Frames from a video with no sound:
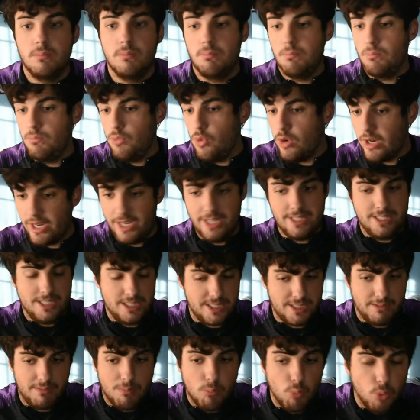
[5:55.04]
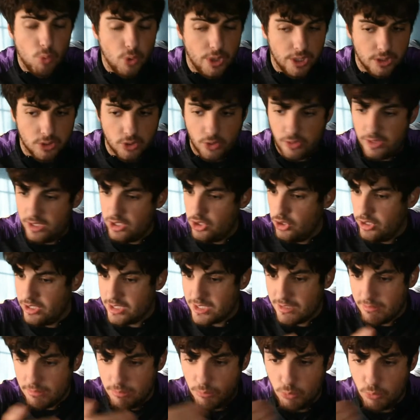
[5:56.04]
Busquets estaba muerto, De Jong
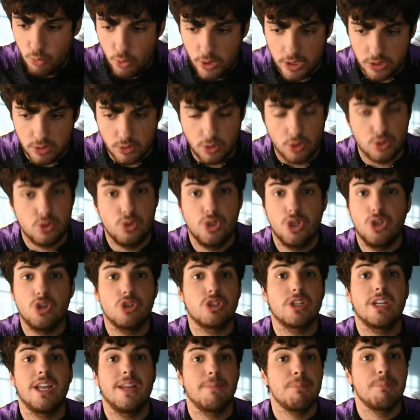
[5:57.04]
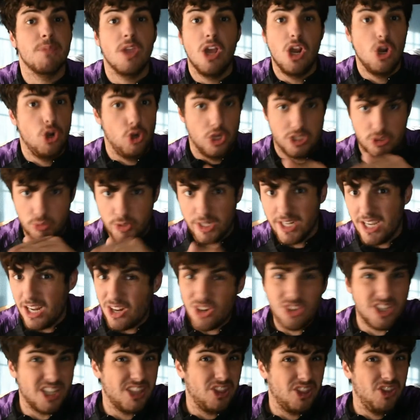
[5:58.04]
estaba muerto. Los únicos que, las únicas
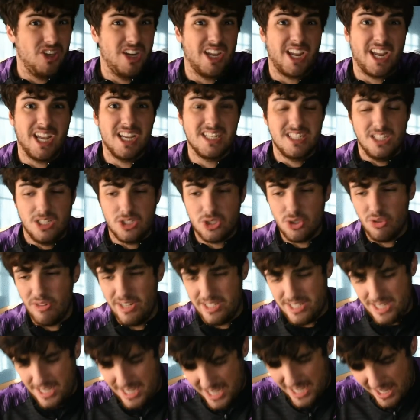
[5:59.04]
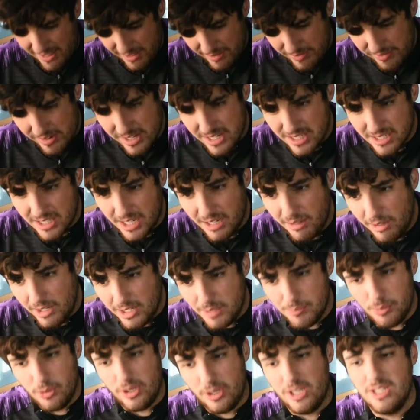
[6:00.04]
rotaciones que has hecho es la defensa,
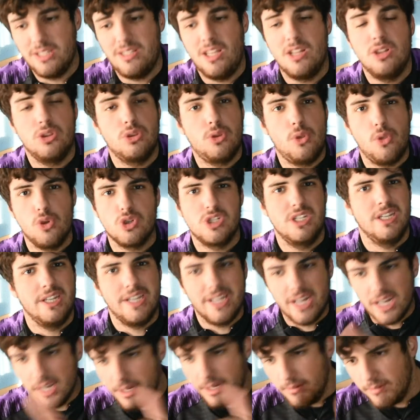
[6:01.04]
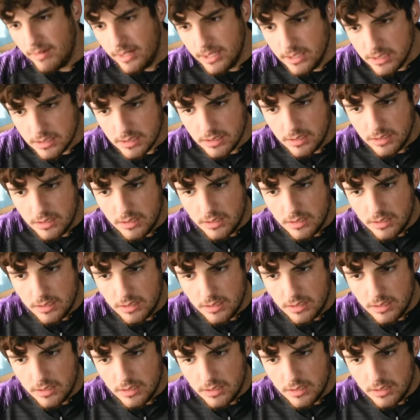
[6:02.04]
y porque están todos increíbles,